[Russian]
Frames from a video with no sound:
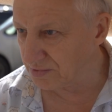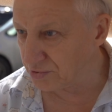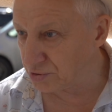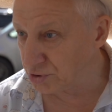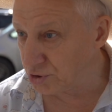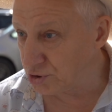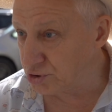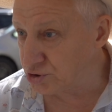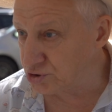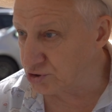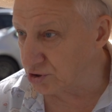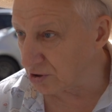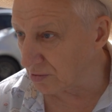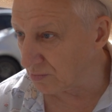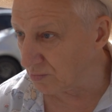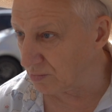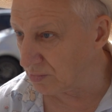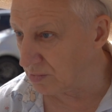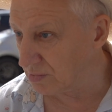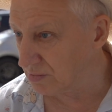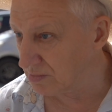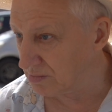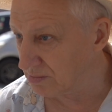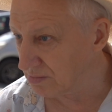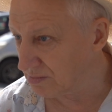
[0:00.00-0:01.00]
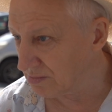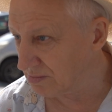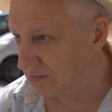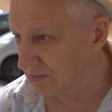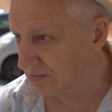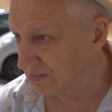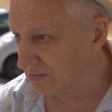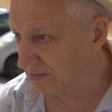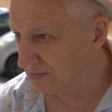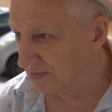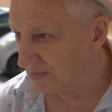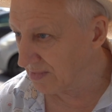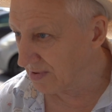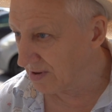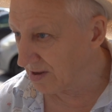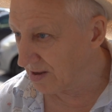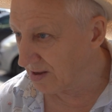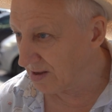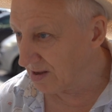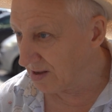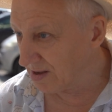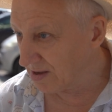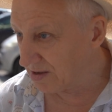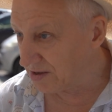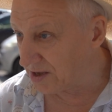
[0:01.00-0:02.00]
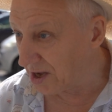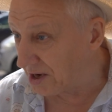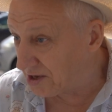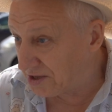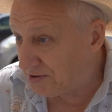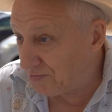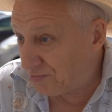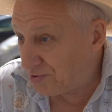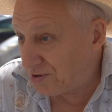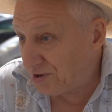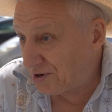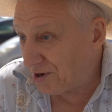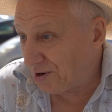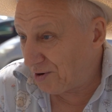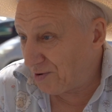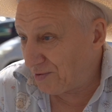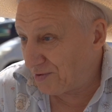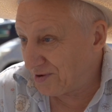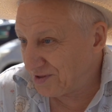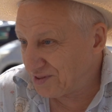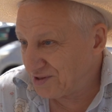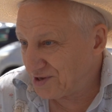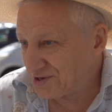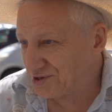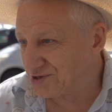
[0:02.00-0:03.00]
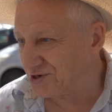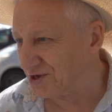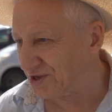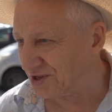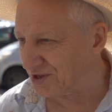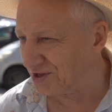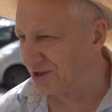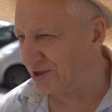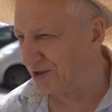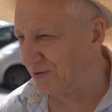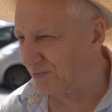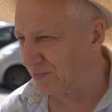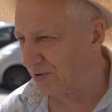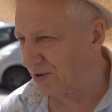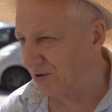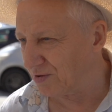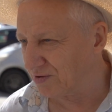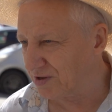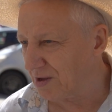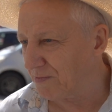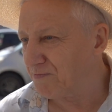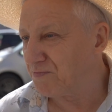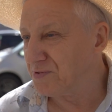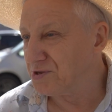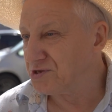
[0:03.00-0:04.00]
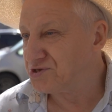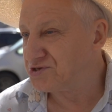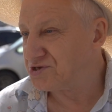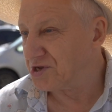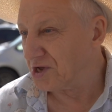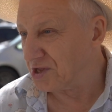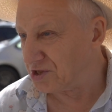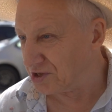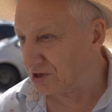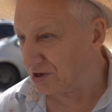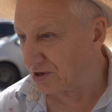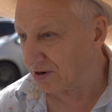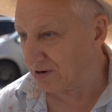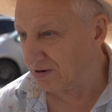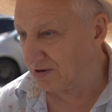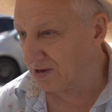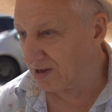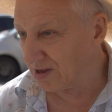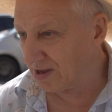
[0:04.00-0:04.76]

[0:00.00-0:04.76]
Ничем. Я к нему никакого отношения не имею. Я пенсионер.